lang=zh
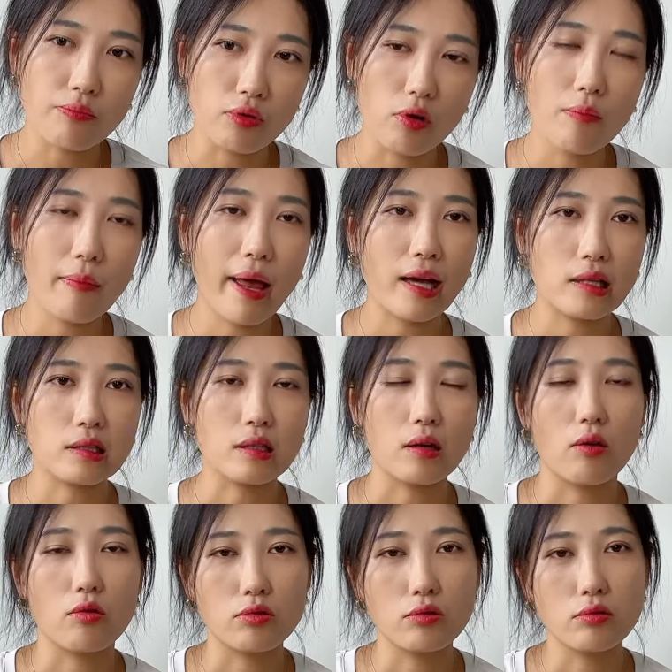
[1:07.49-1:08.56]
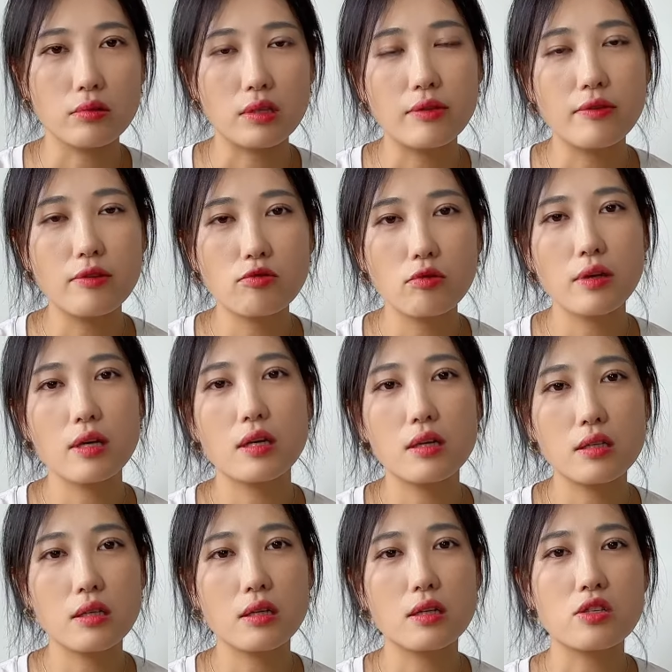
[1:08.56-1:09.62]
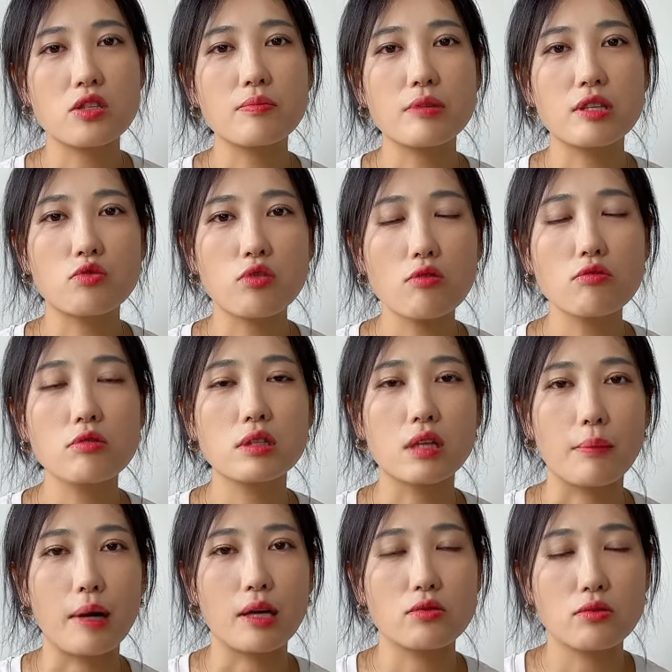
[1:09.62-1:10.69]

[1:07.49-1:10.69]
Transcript: Pro Max 啊，我就因为作为一个这个视频创作者嘛，